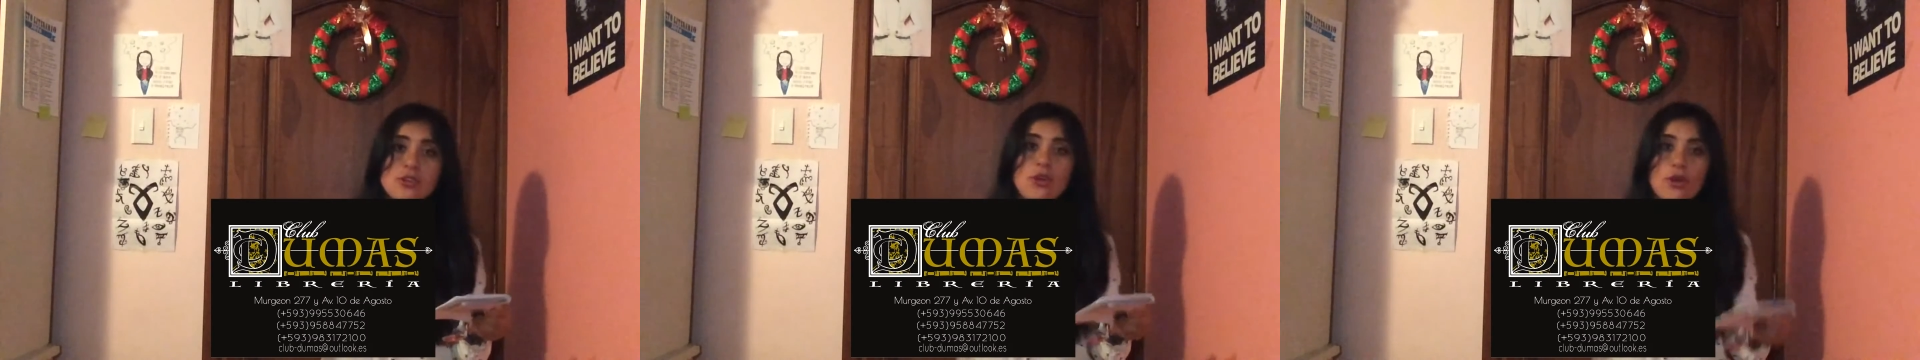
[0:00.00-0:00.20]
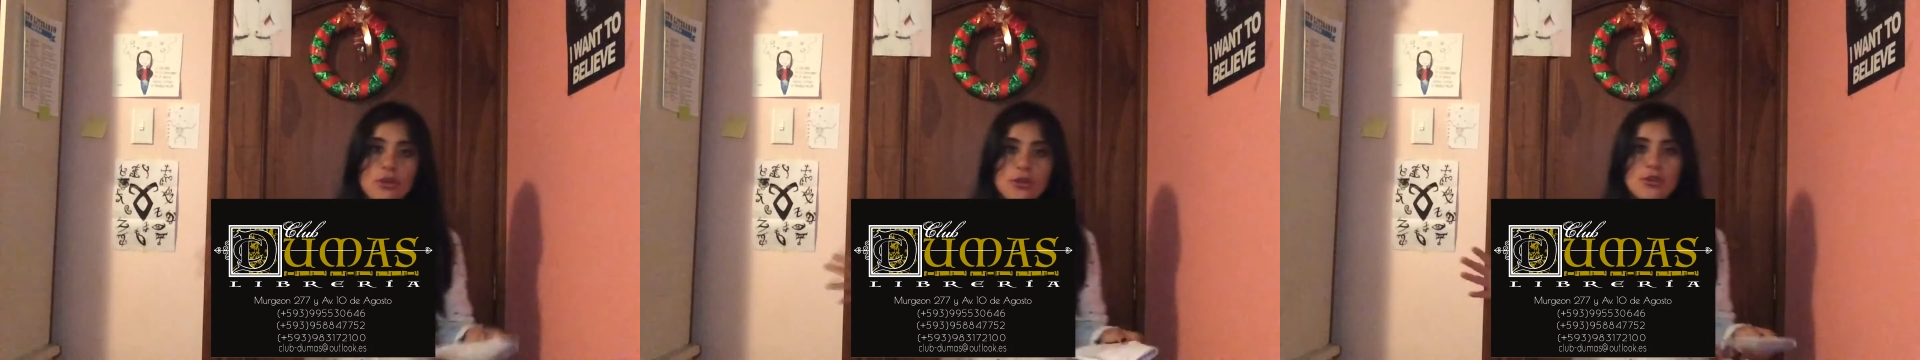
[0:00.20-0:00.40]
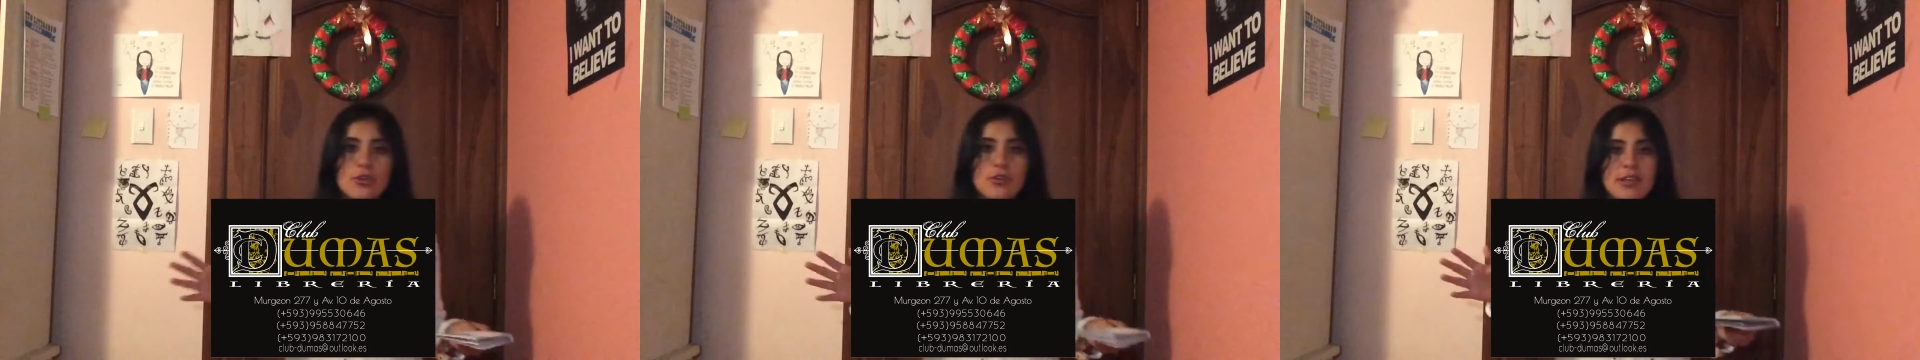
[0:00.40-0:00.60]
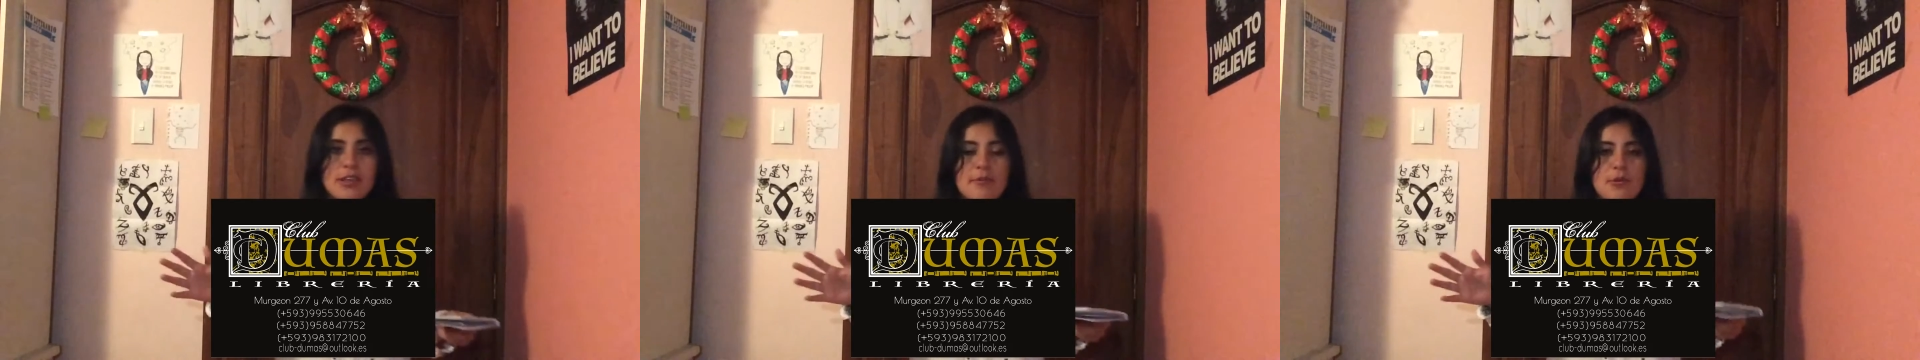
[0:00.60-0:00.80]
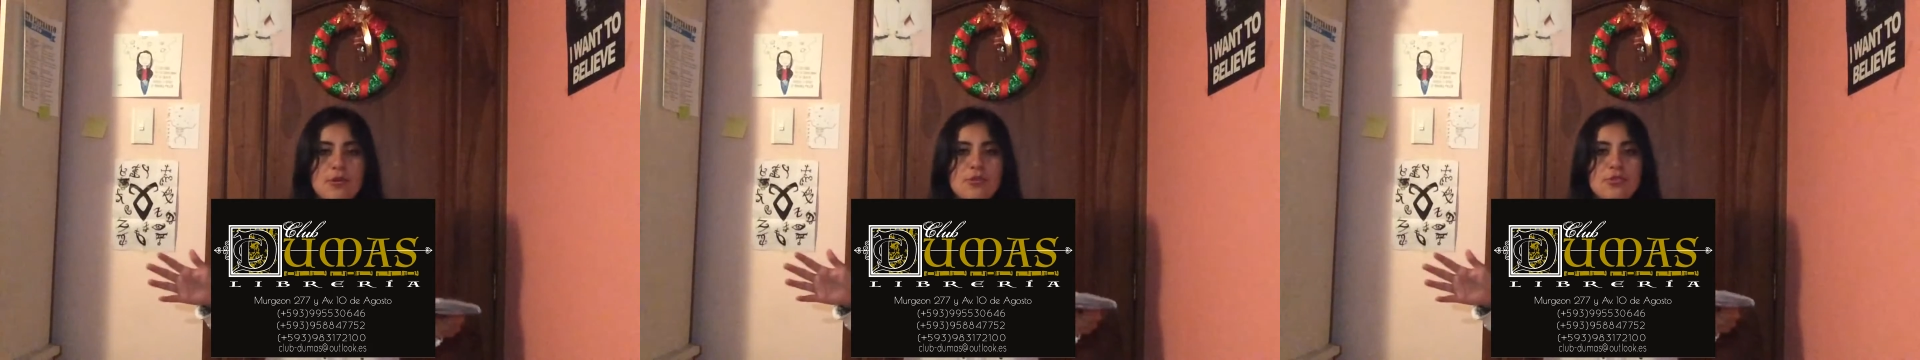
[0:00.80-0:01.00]
todos los
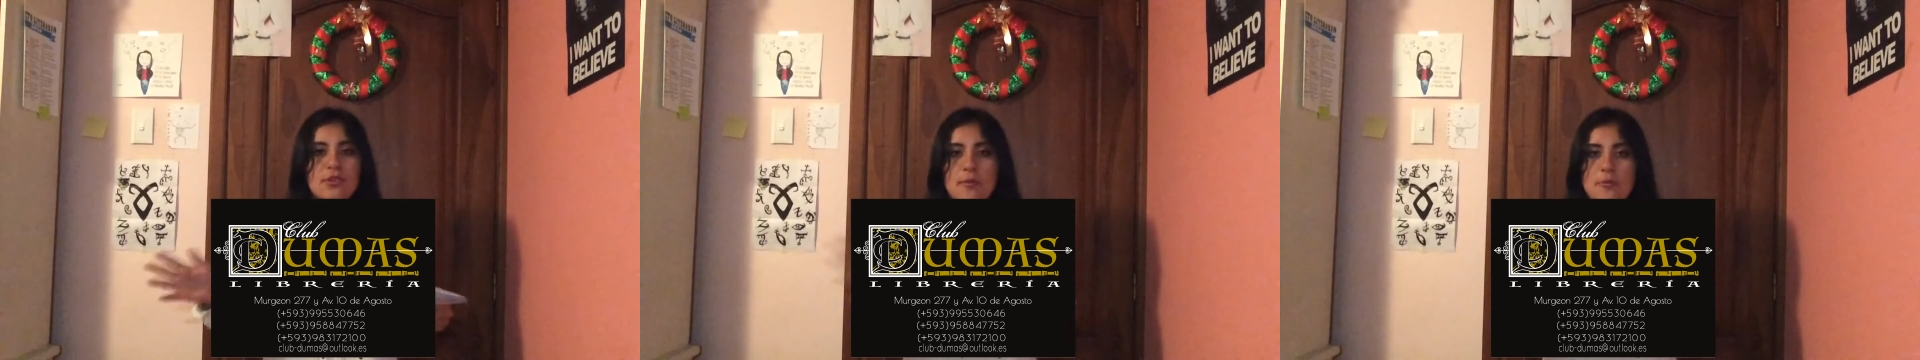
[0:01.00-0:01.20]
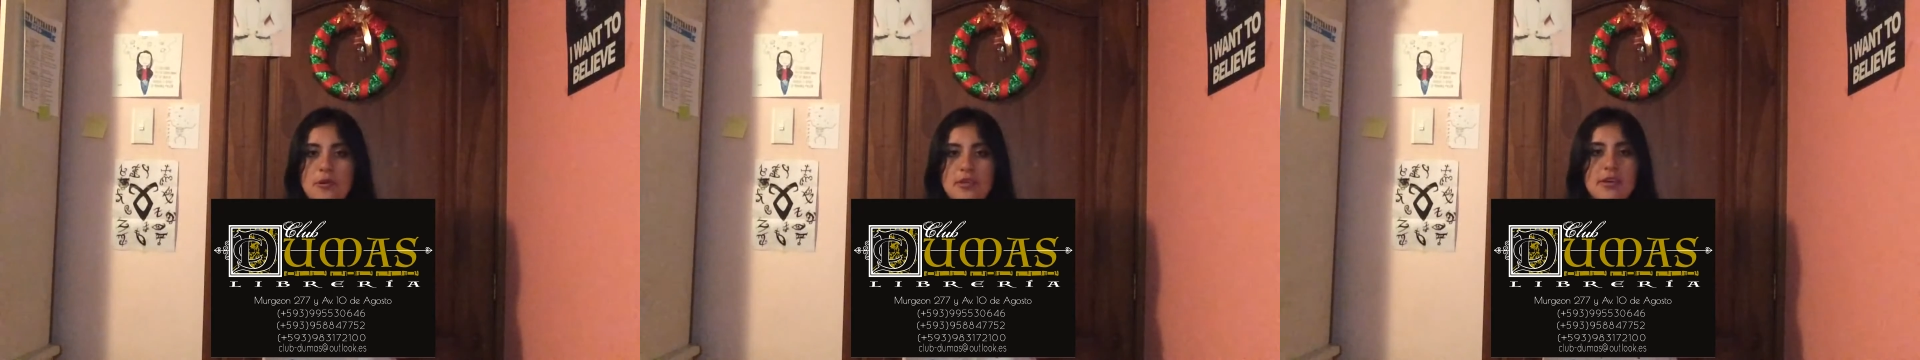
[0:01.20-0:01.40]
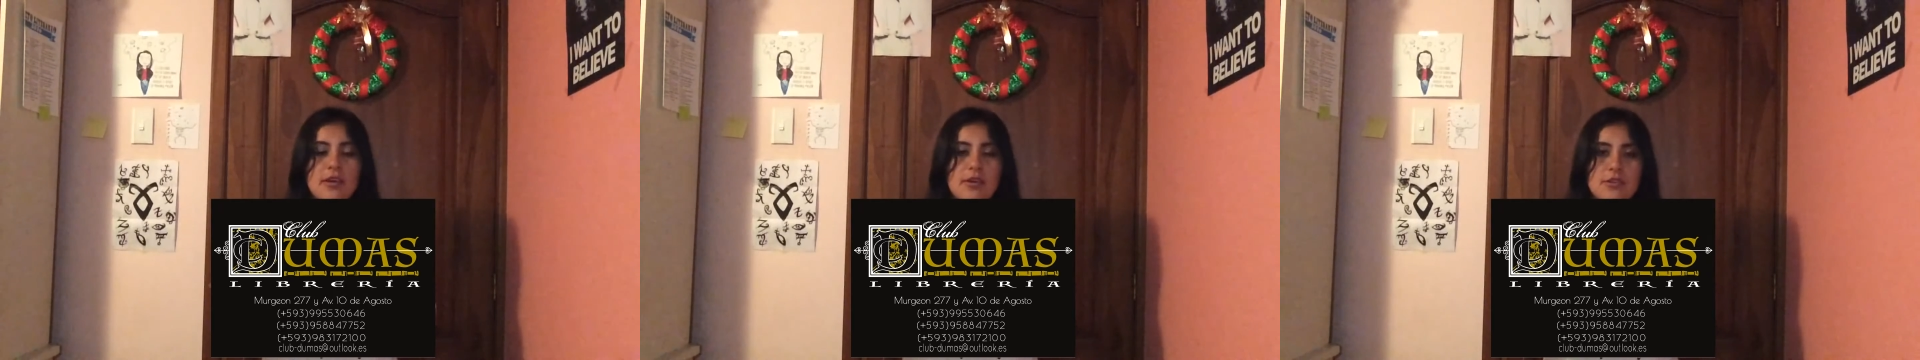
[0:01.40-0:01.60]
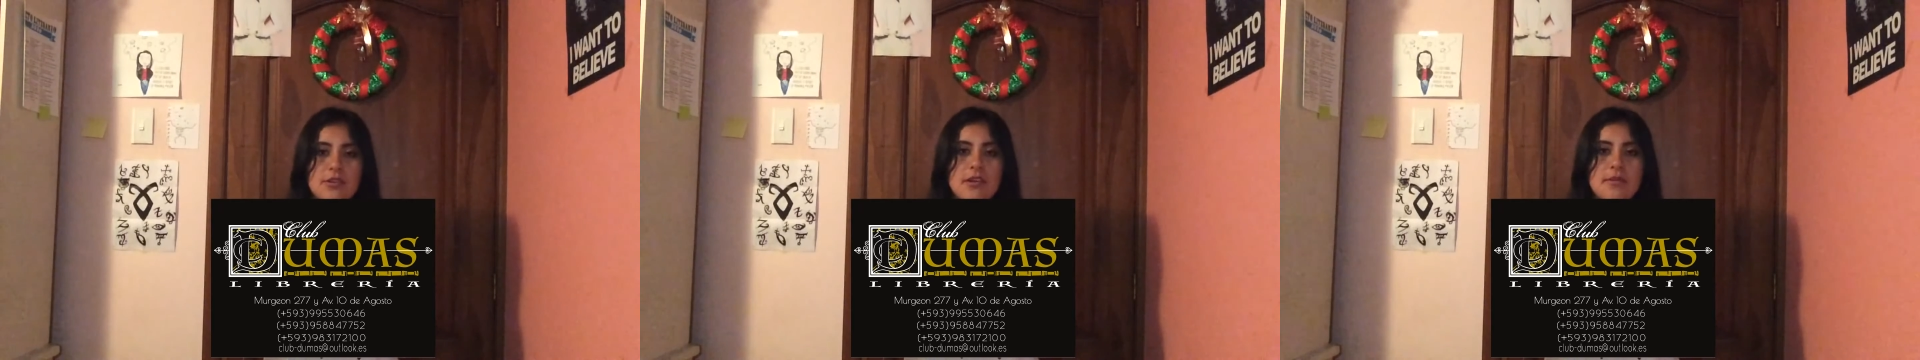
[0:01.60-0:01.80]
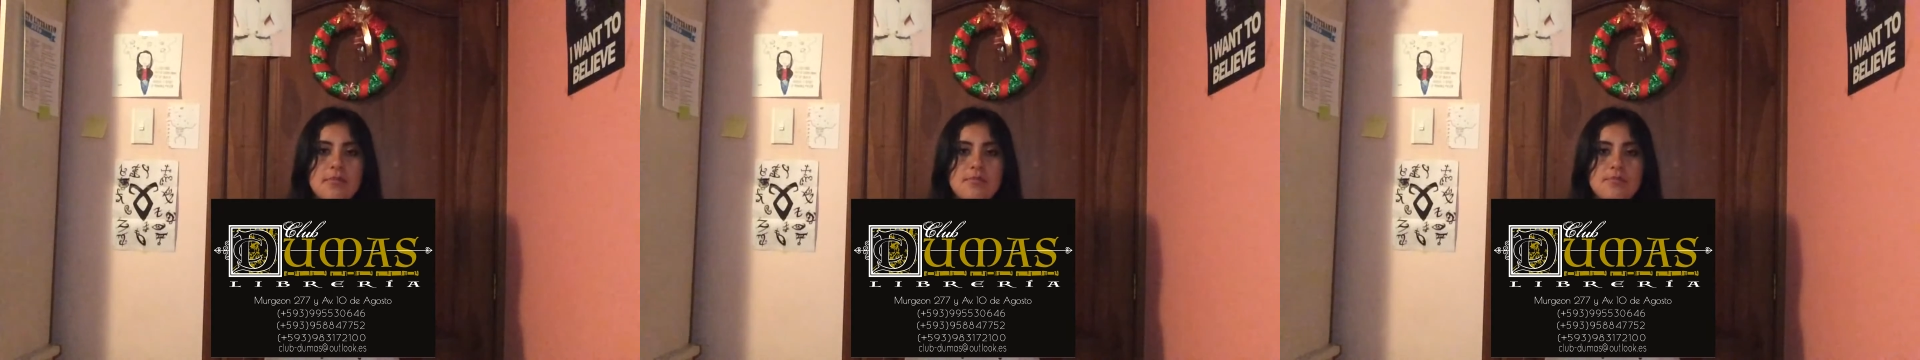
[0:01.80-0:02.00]
libros que pueden
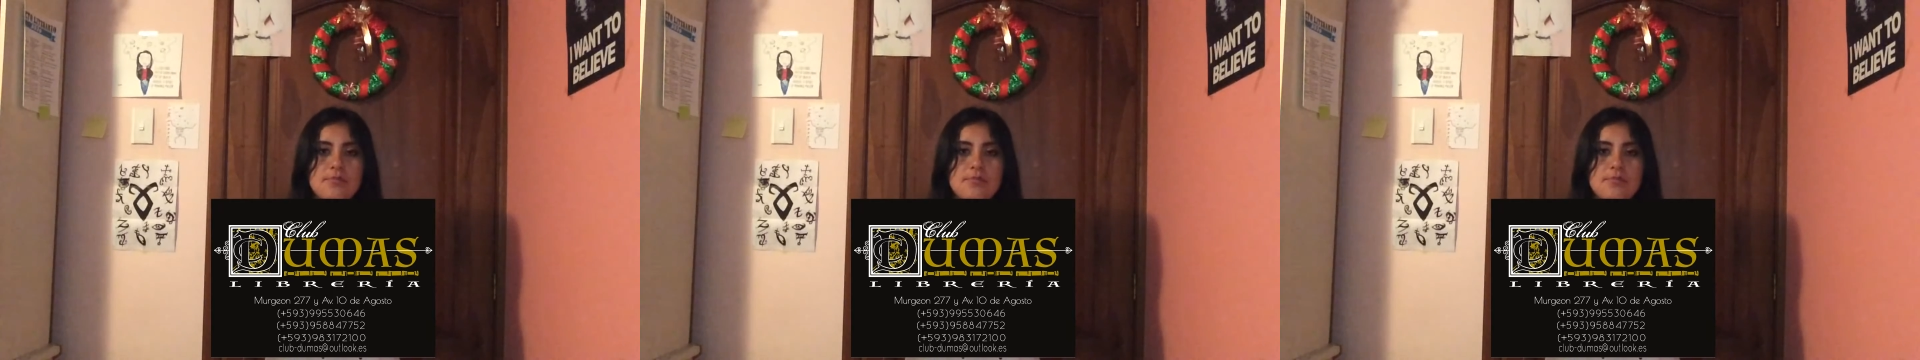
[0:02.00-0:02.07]
encontrar